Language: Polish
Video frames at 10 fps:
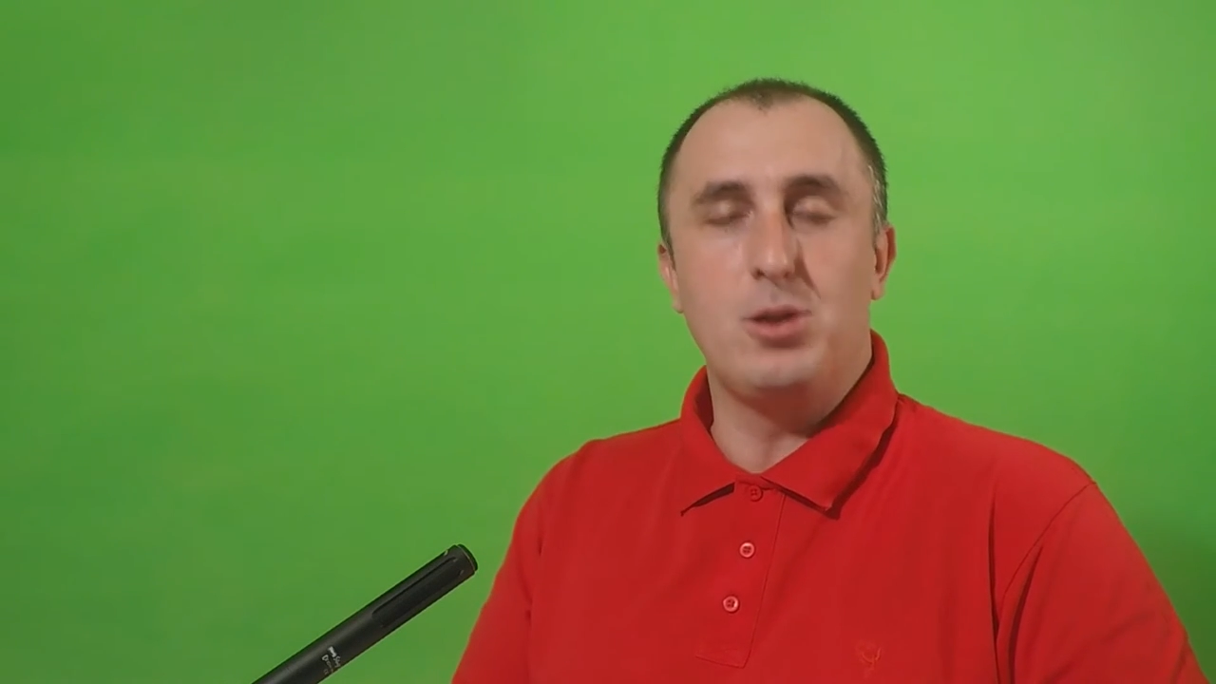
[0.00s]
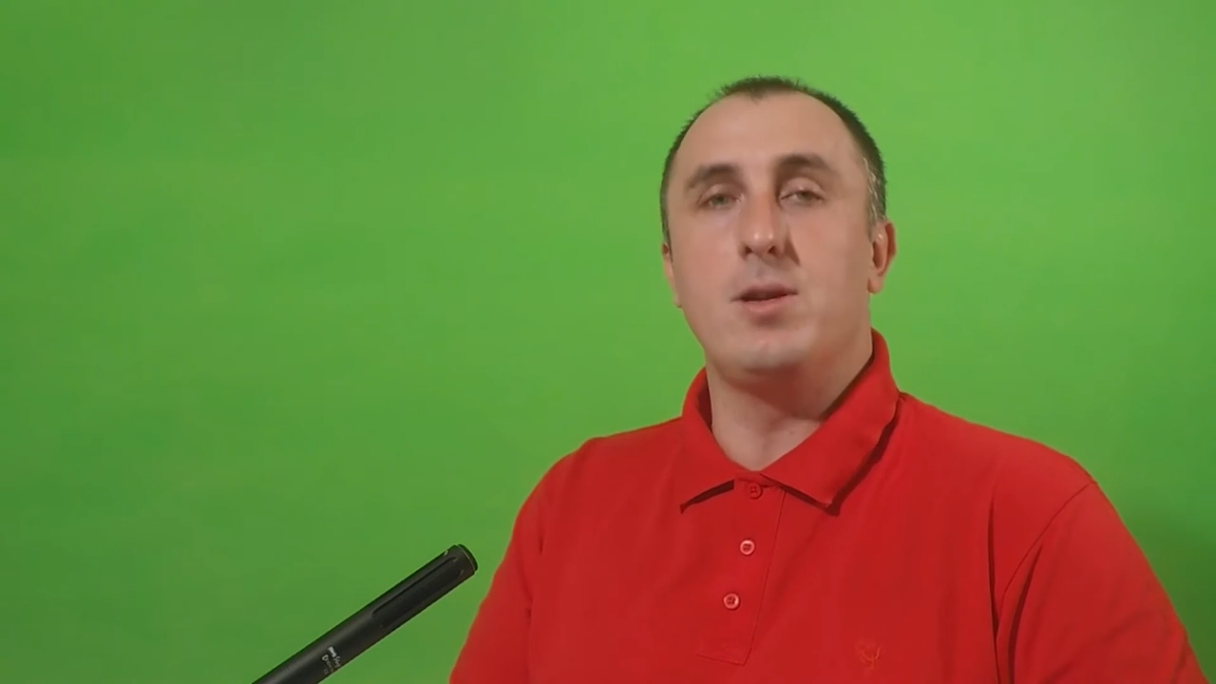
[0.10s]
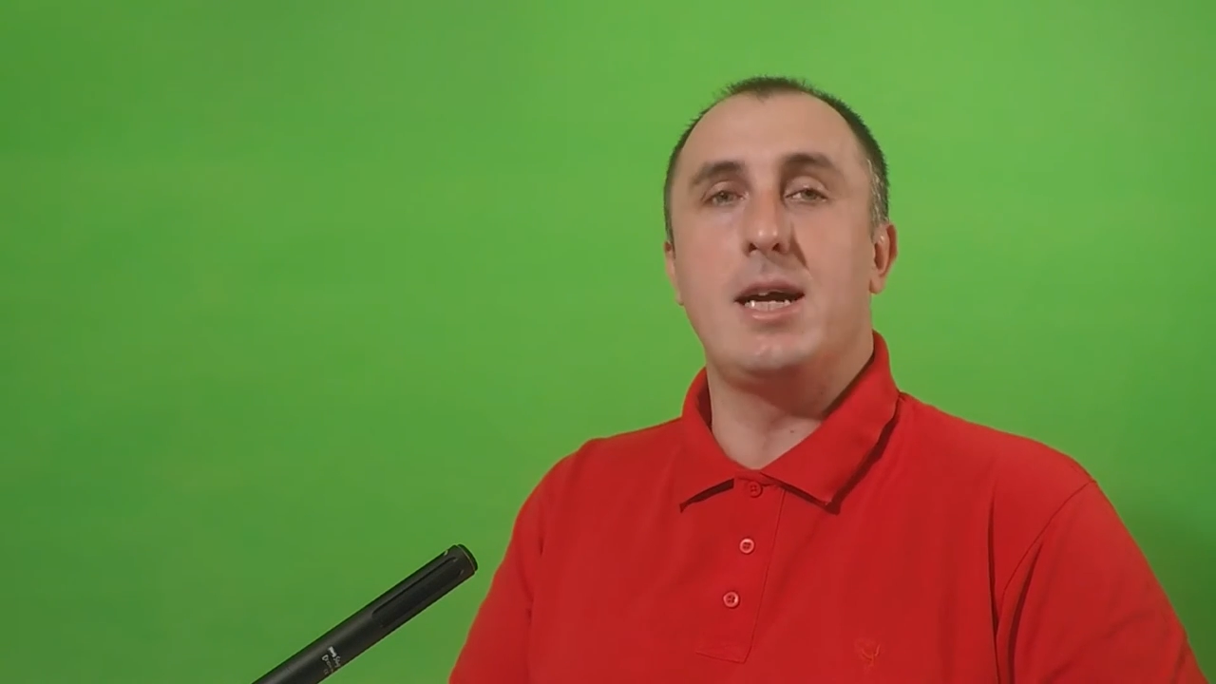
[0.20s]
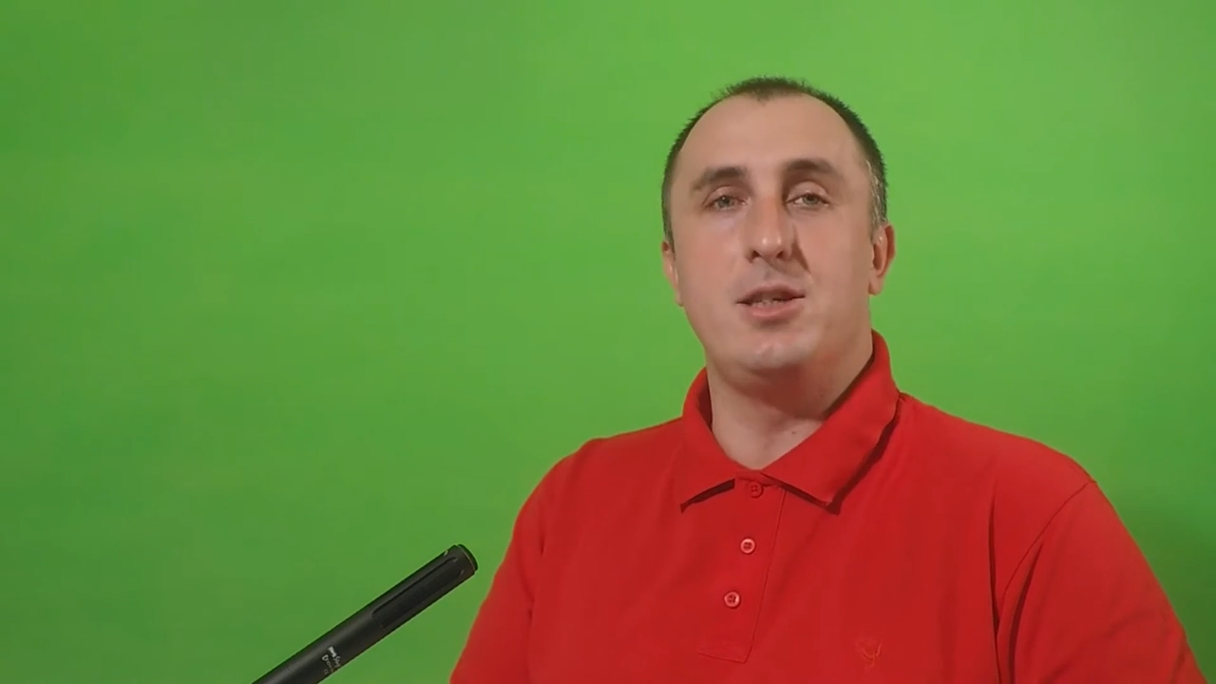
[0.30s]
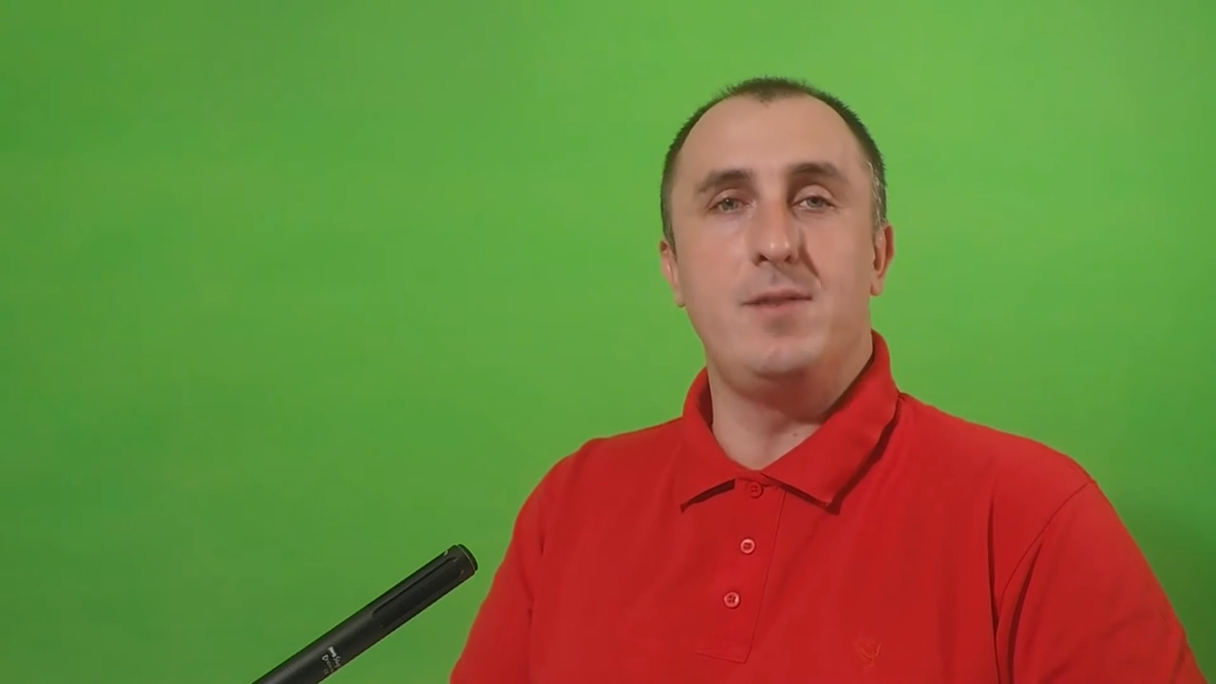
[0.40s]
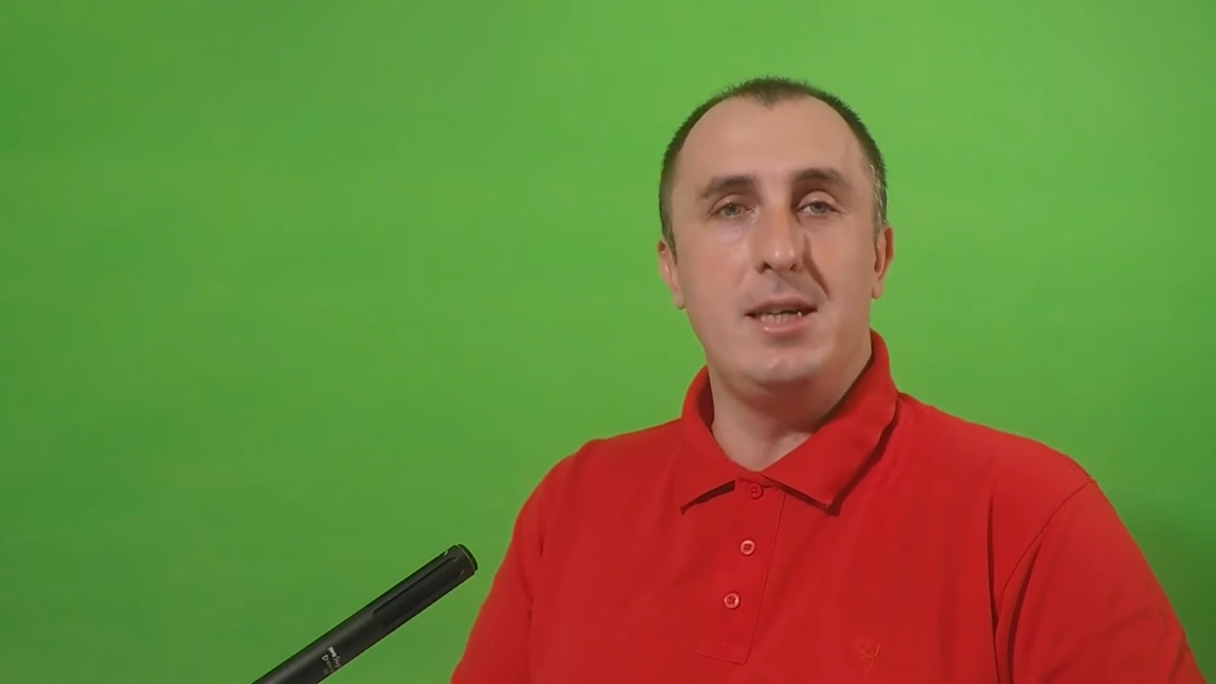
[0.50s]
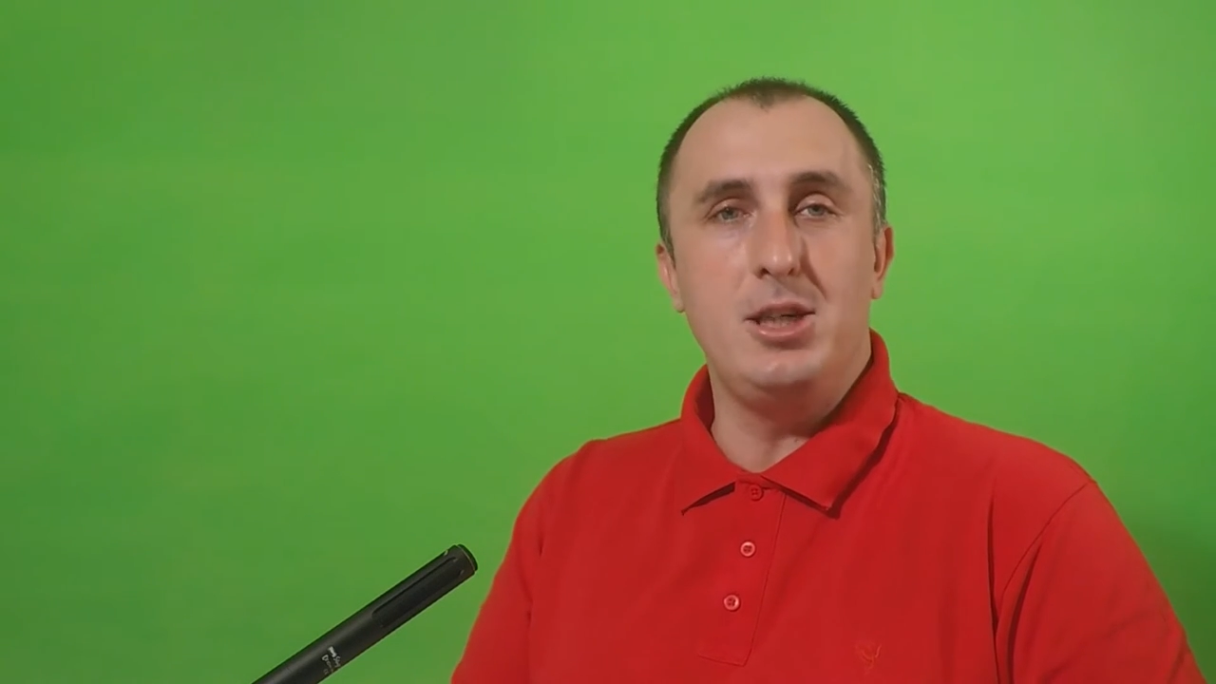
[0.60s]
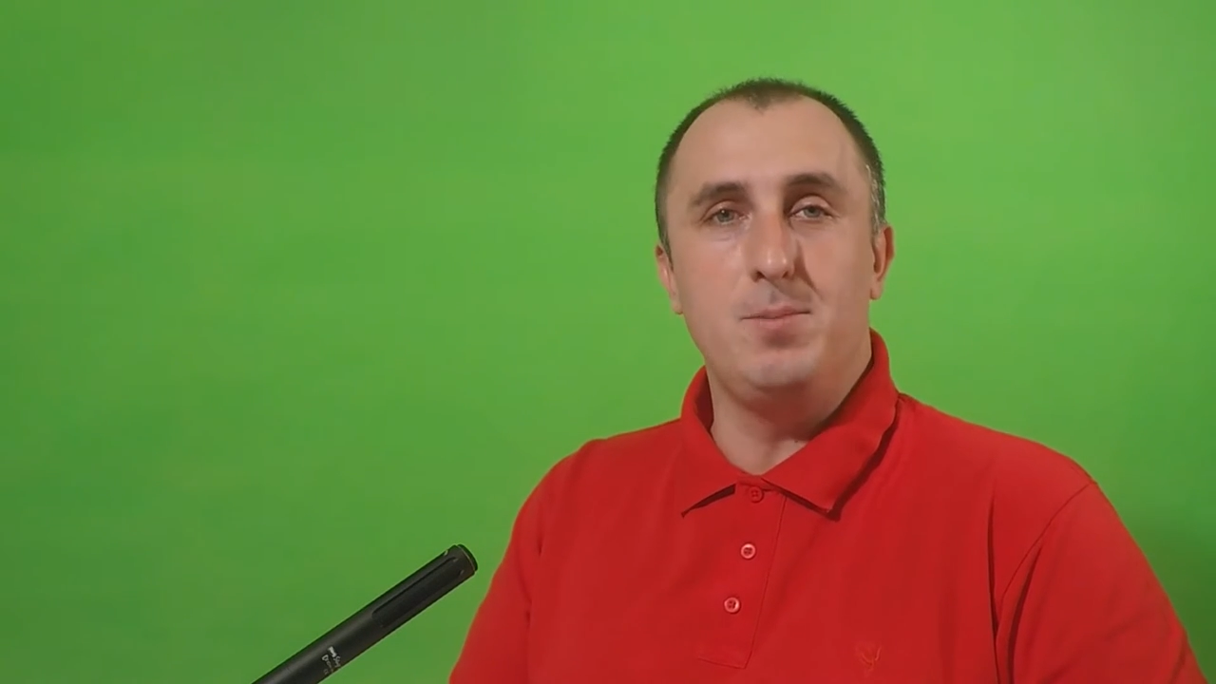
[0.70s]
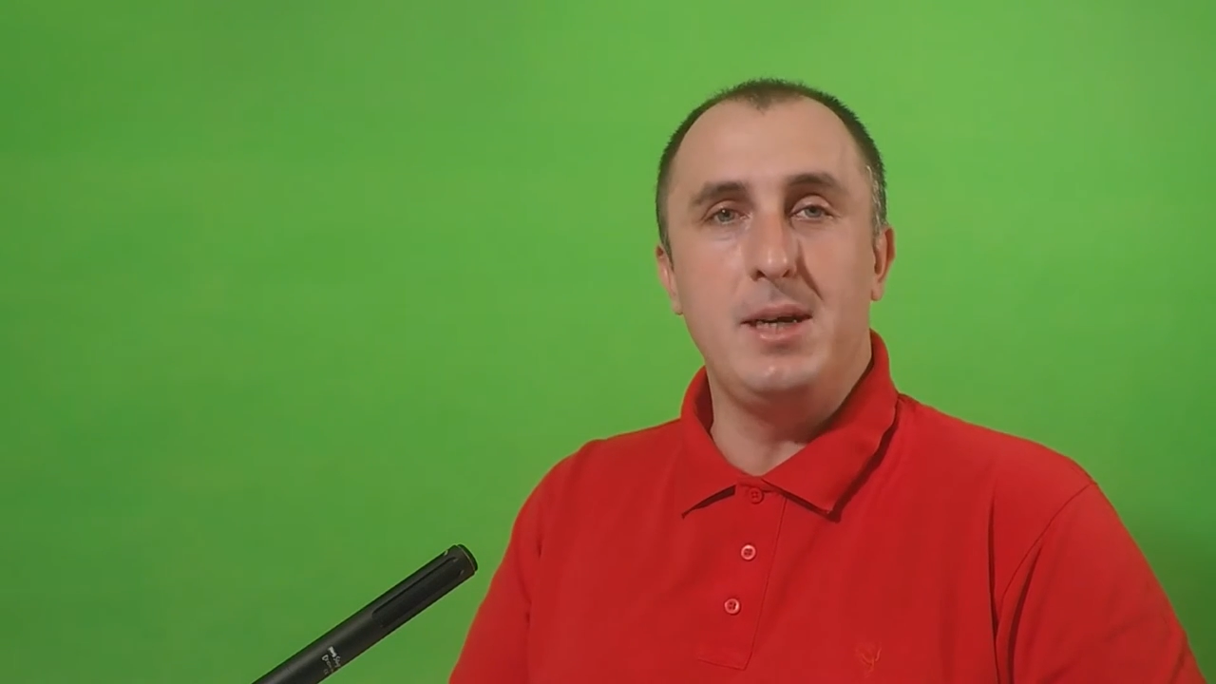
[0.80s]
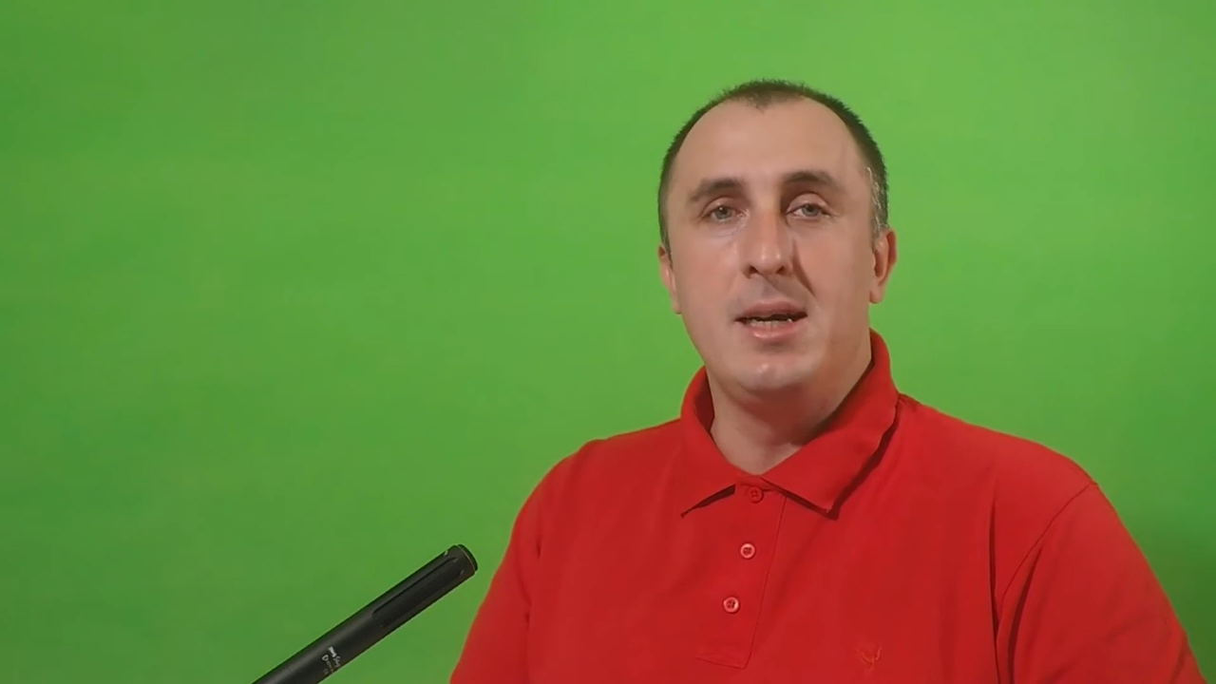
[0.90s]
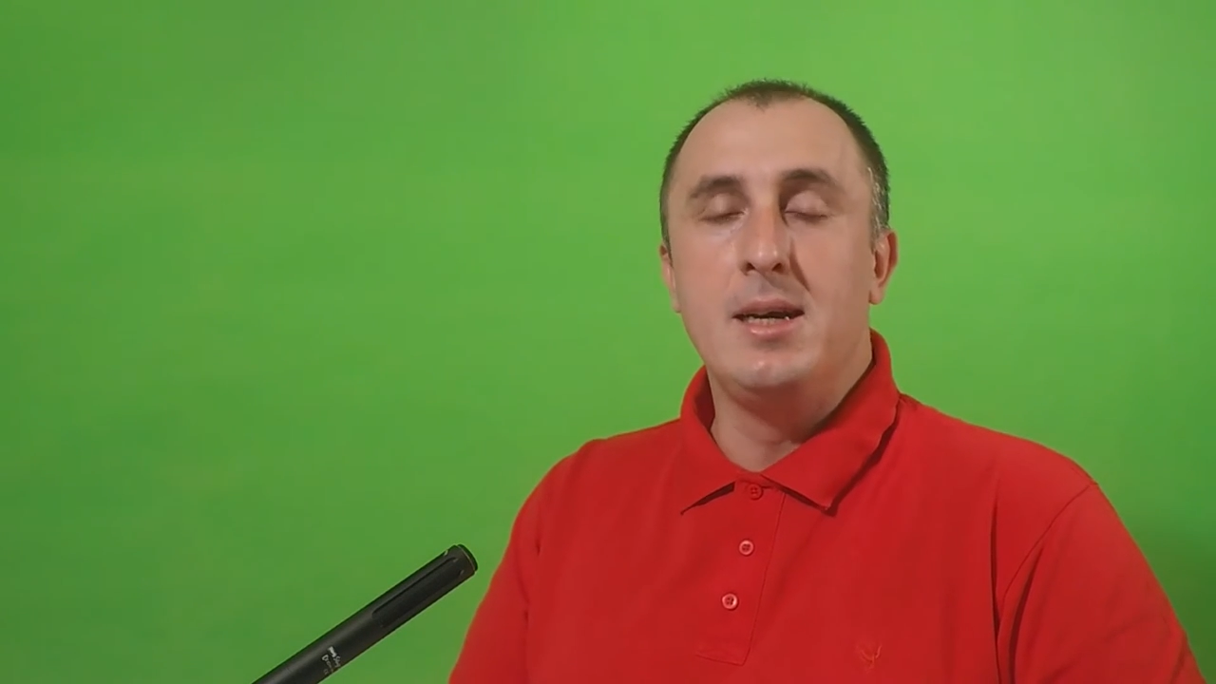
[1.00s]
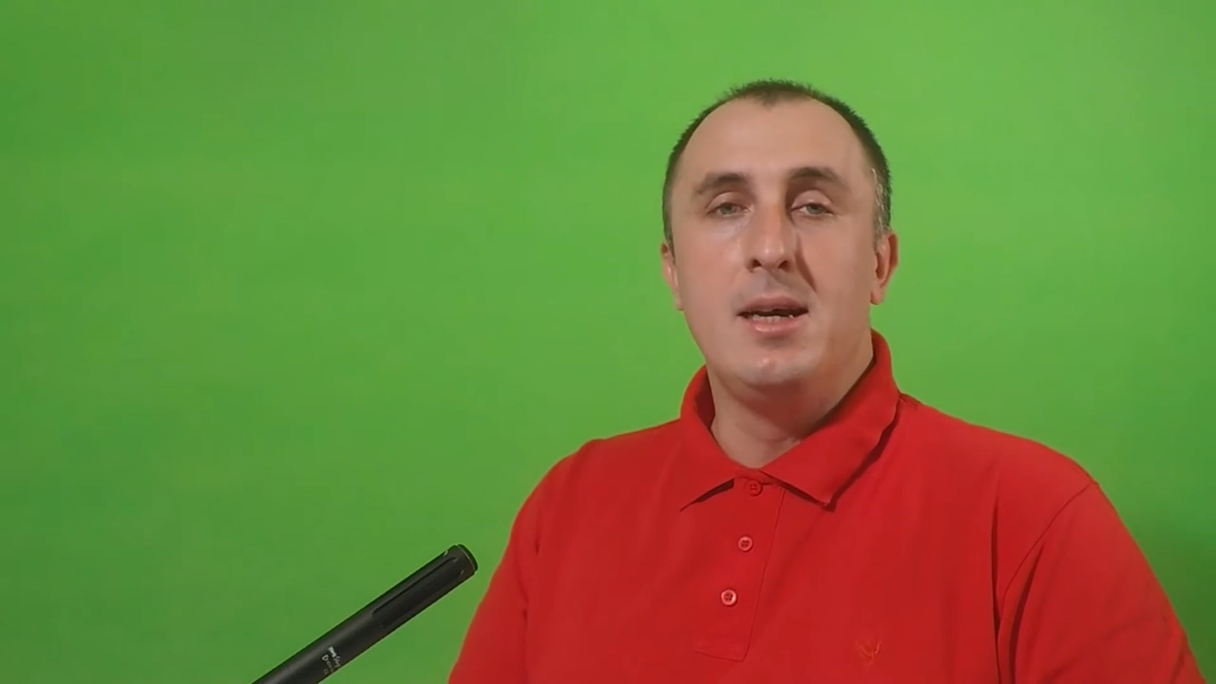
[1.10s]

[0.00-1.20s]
dodać dwie liczby,